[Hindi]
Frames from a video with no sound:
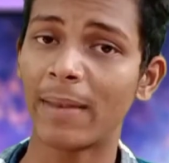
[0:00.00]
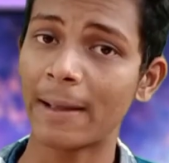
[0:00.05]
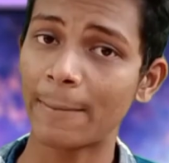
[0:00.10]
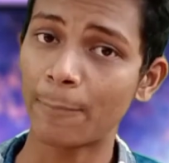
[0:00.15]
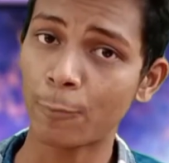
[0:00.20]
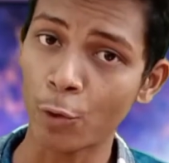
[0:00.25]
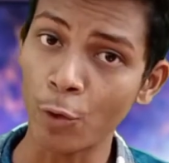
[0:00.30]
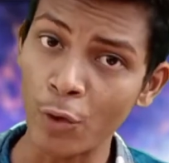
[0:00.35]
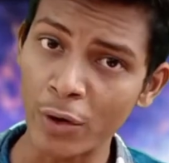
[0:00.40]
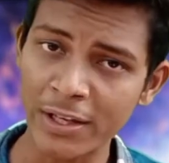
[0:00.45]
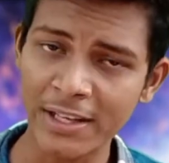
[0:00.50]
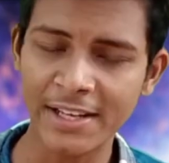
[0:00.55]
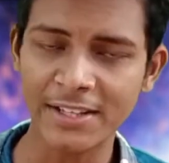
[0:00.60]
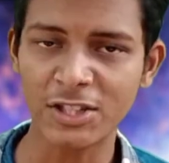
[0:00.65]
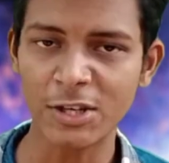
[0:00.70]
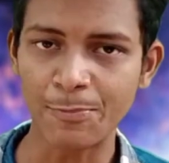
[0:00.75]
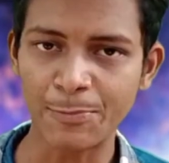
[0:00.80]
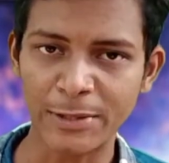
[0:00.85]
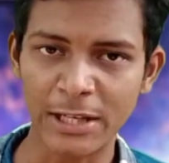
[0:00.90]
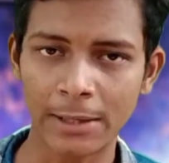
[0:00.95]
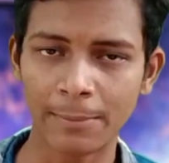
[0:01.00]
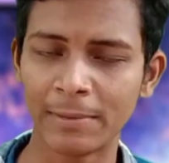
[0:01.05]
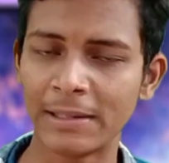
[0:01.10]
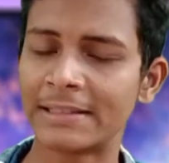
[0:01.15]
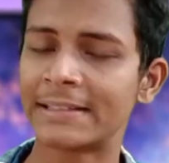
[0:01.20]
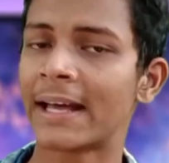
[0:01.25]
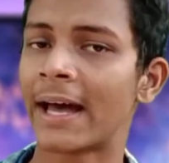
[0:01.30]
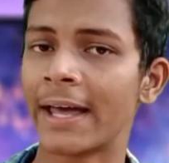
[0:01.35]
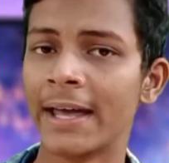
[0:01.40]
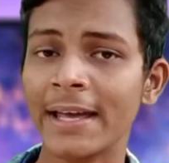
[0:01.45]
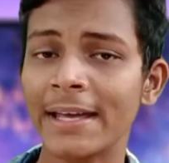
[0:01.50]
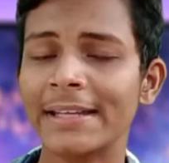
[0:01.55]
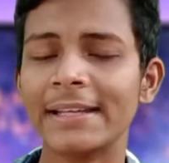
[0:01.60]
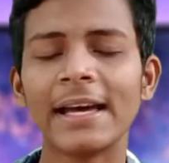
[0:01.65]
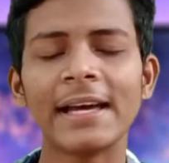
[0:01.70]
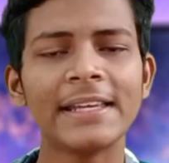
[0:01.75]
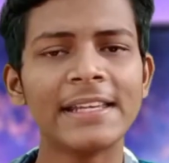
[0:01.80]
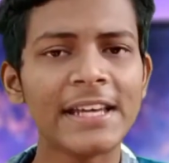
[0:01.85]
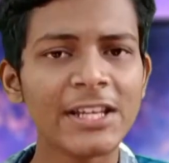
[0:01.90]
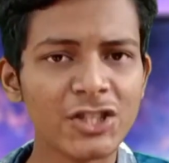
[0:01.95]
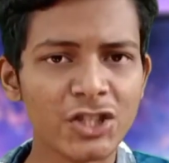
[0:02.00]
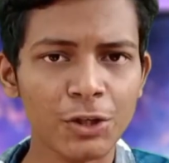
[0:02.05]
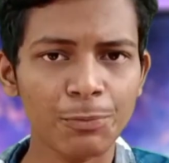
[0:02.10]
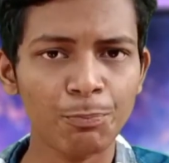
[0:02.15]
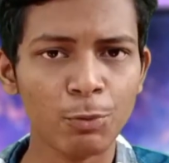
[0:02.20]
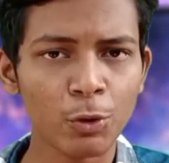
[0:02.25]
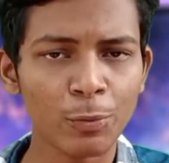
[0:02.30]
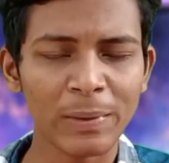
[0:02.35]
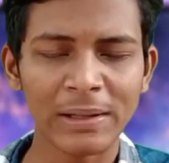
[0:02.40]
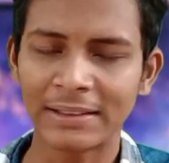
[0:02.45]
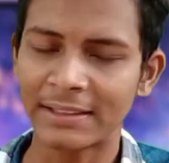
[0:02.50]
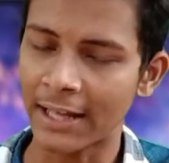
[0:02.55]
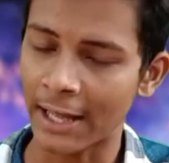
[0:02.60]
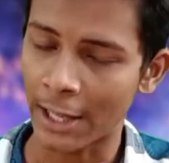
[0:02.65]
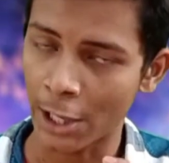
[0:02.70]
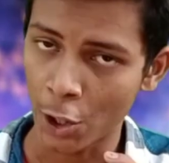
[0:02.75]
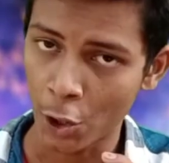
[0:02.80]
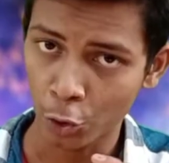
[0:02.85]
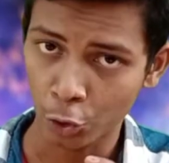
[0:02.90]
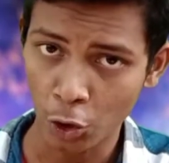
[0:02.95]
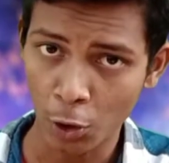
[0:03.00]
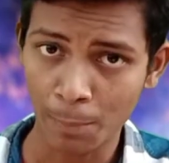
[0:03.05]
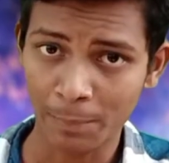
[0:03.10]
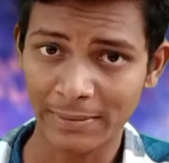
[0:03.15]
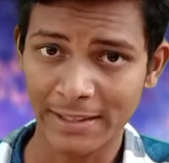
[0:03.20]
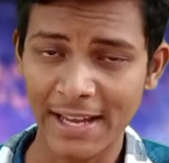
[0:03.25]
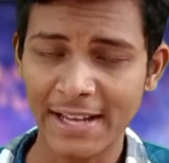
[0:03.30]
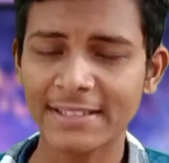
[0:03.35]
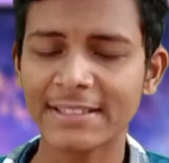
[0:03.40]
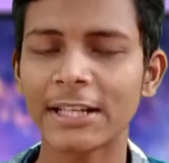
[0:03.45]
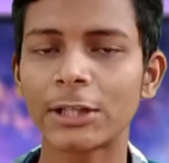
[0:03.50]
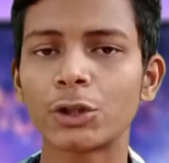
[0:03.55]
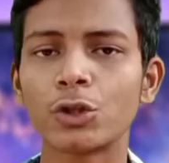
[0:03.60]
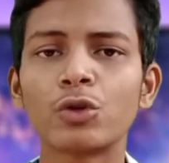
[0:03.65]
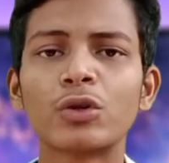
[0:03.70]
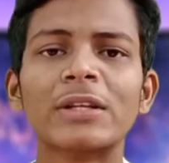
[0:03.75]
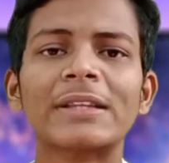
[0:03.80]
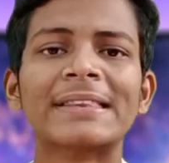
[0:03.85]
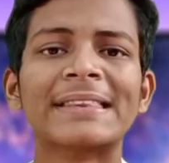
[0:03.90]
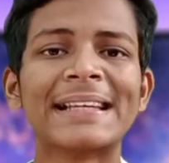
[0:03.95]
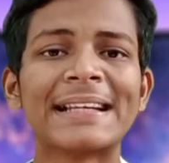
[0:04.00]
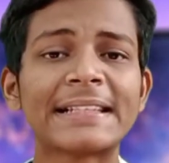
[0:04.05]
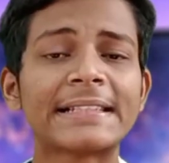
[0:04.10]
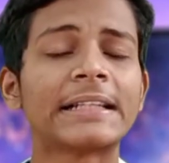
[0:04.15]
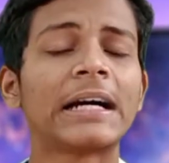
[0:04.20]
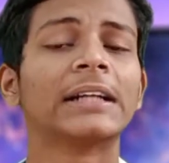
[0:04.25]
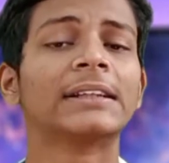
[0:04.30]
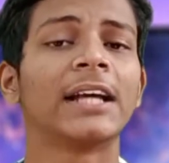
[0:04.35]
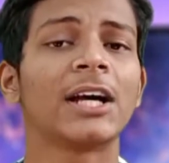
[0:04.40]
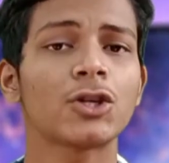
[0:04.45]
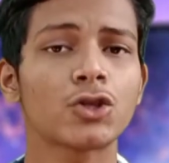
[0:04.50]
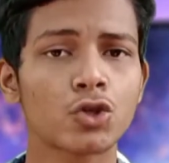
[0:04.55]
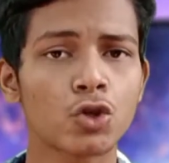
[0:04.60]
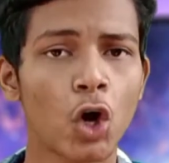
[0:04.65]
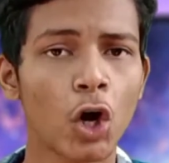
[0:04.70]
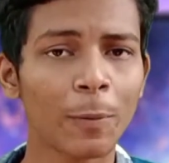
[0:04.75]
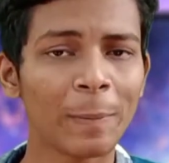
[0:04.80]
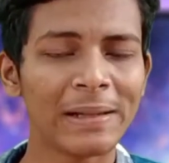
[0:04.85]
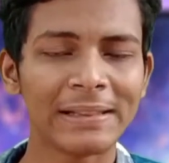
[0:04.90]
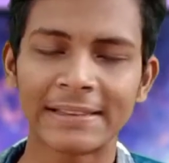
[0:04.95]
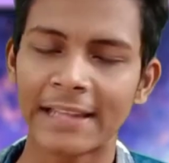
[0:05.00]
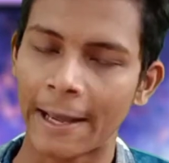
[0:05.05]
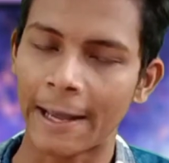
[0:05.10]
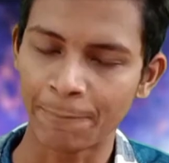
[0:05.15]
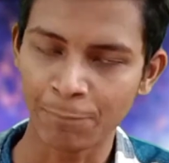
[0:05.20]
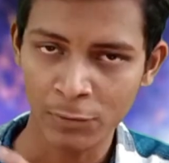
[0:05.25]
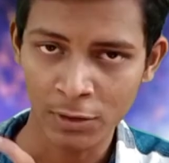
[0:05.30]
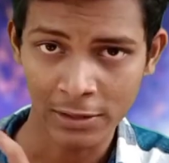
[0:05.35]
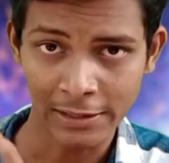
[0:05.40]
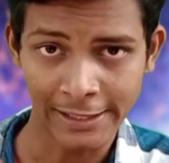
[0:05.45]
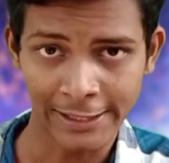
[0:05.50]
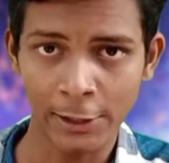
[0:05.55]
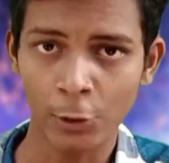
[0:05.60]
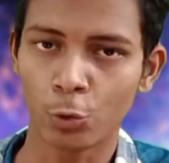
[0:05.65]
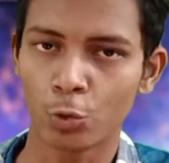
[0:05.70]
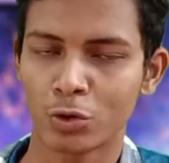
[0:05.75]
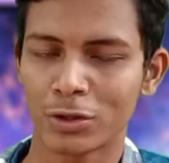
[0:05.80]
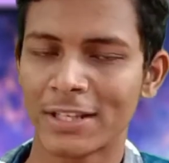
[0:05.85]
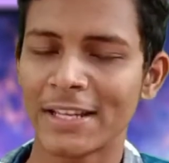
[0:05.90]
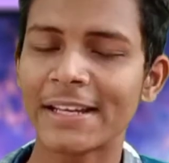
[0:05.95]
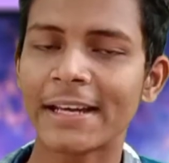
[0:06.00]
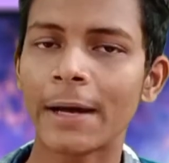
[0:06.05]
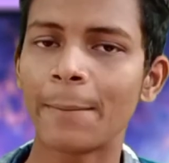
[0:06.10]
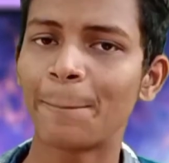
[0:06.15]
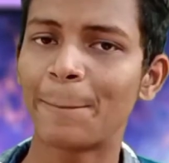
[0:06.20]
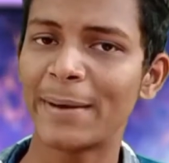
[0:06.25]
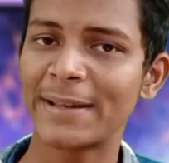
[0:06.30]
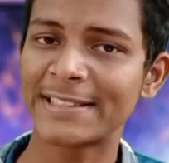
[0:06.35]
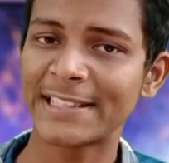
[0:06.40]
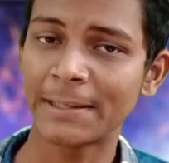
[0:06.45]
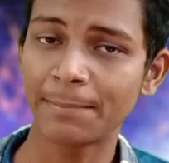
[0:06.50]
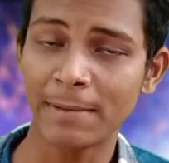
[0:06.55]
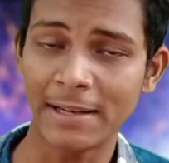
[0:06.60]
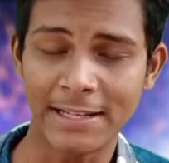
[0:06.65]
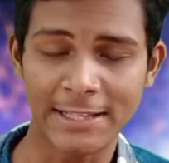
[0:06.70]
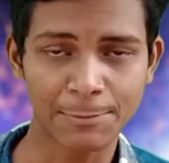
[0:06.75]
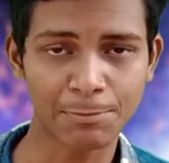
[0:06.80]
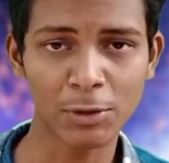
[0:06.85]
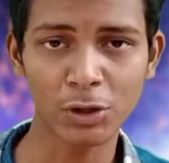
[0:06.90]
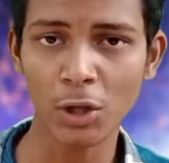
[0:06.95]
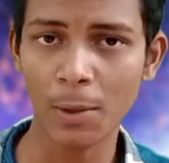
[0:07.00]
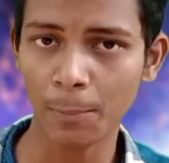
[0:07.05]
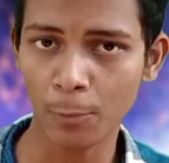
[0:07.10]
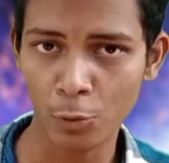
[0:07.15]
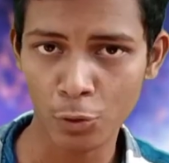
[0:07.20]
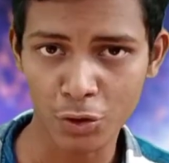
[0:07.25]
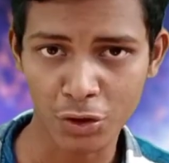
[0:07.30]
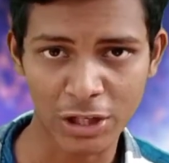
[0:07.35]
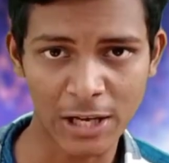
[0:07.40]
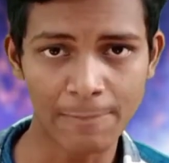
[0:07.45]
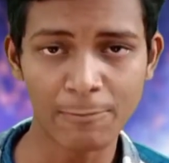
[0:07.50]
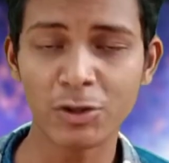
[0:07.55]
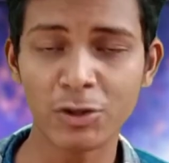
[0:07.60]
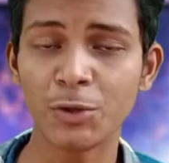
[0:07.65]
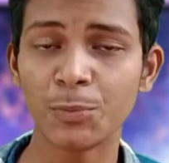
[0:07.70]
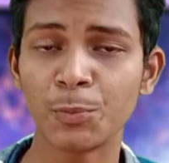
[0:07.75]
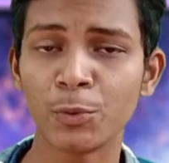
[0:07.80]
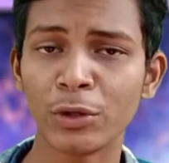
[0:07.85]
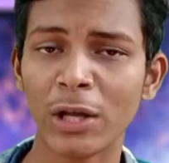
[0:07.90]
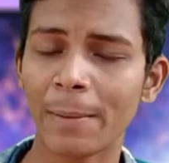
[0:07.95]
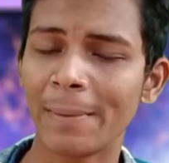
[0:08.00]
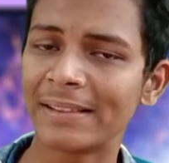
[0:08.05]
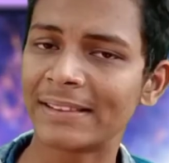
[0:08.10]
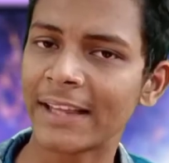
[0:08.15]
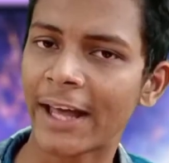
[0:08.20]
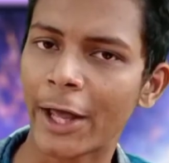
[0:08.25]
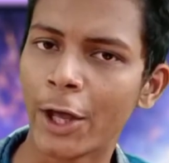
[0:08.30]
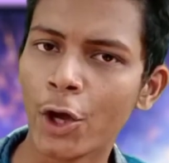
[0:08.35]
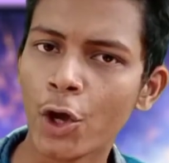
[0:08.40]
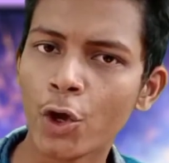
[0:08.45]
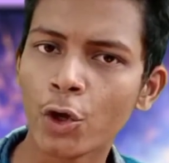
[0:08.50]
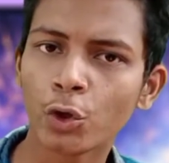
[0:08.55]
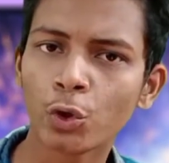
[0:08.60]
अंदर आपको ये चिपसेट मिलता है या ये जीपीयू मिलता है तो हम देख सकते हो कितना ज़्यादा स्ट्रांग मिलता है लेकिन उसके कंपेरिजन में इसमें तो आपको सेम जी नहीं मिलता है